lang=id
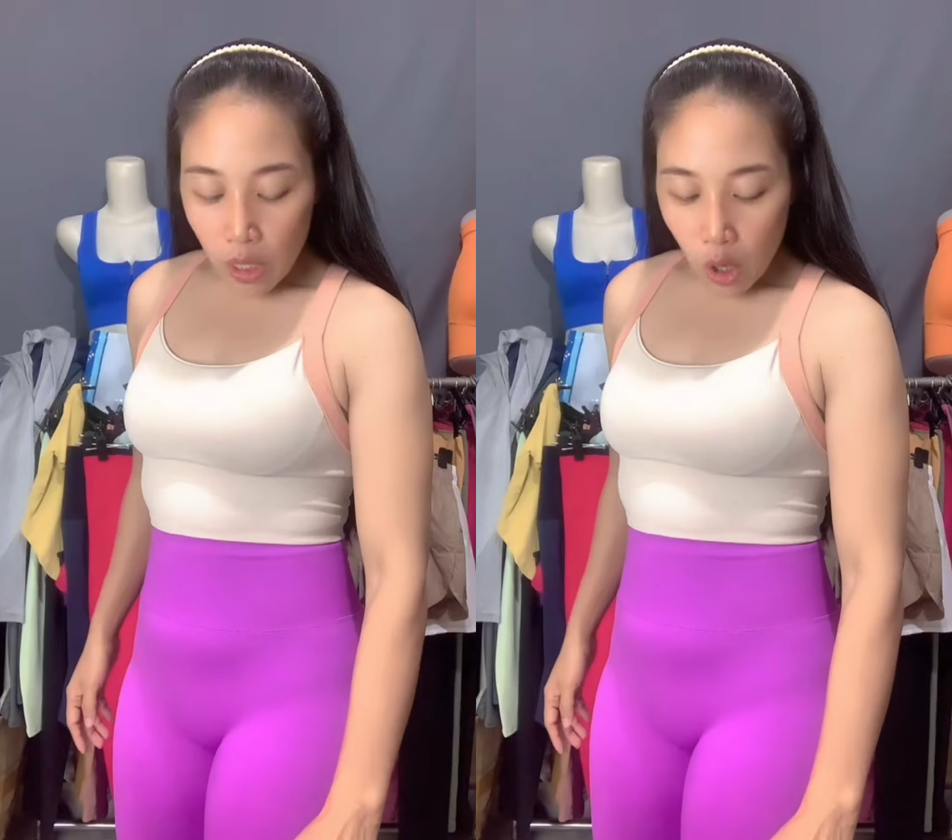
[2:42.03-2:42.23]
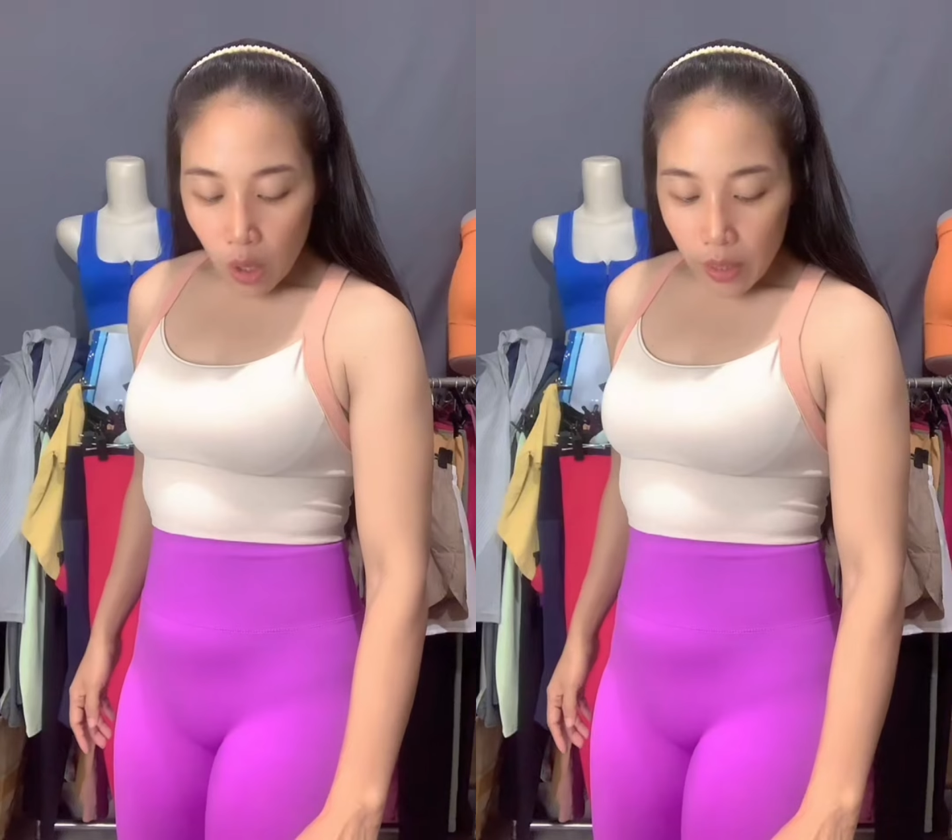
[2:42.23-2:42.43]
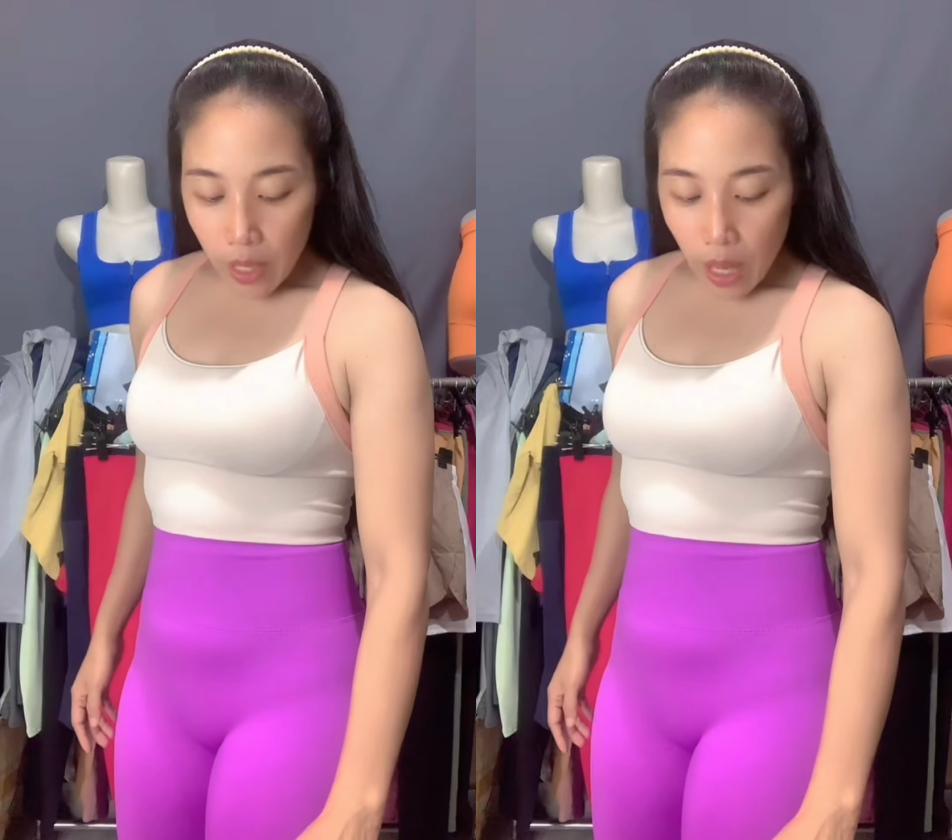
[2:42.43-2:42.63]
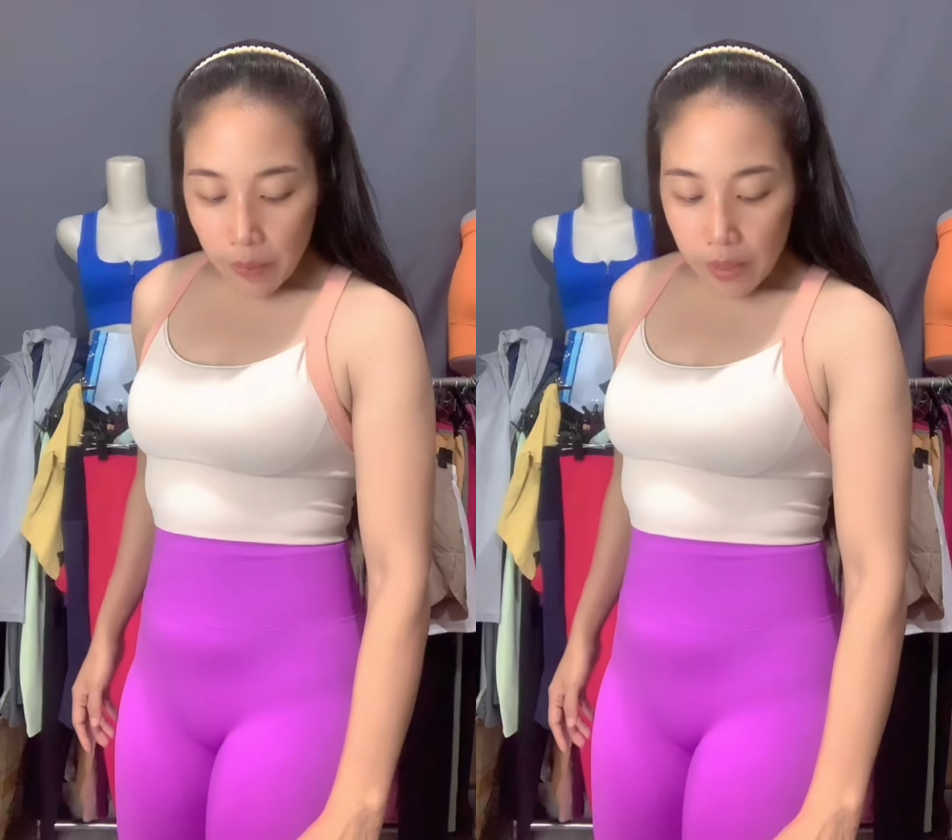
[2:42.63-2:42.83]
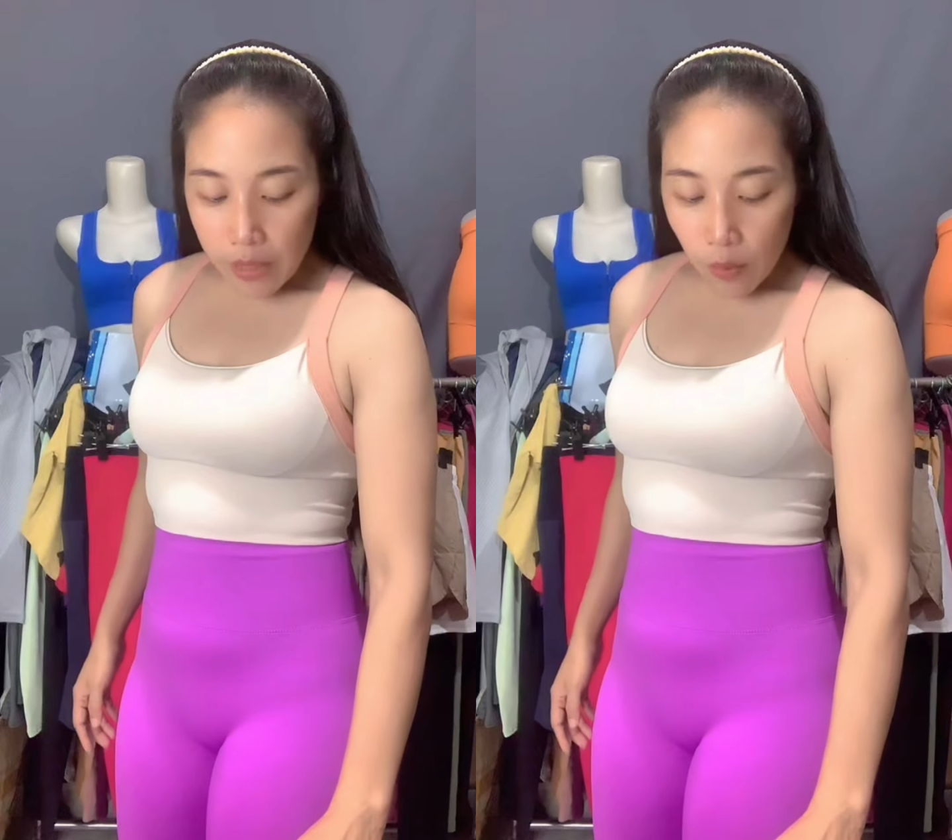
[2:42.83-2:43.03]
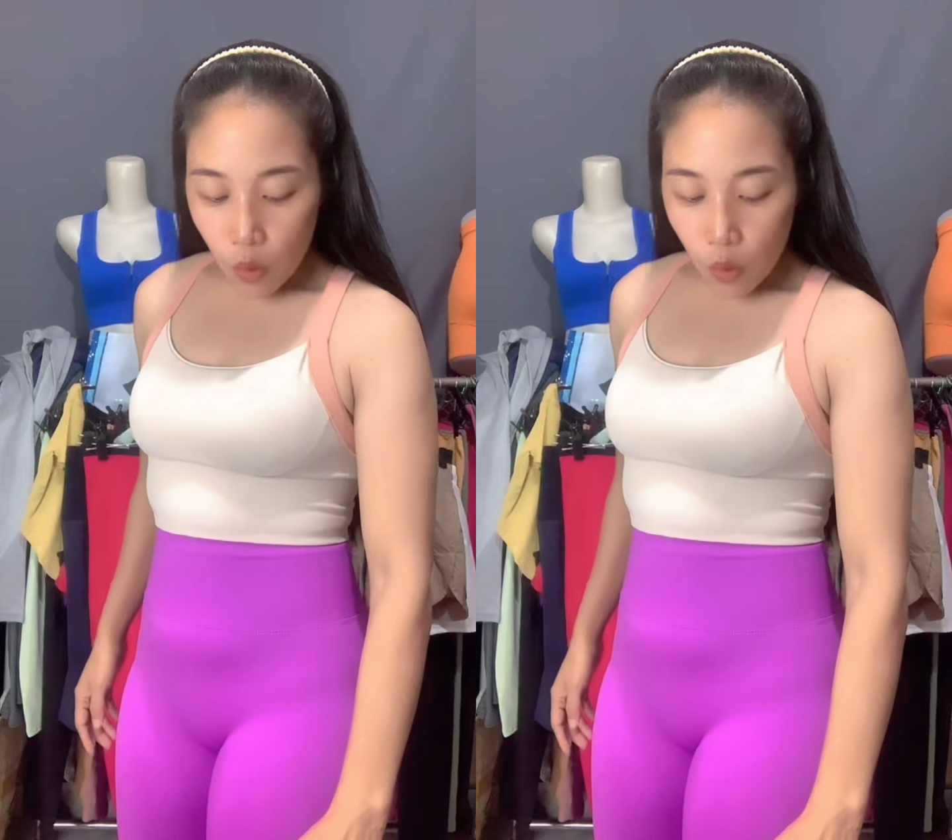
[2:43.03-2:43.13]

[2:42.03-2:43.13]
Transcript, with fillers: kilo ya Luar bisa iya.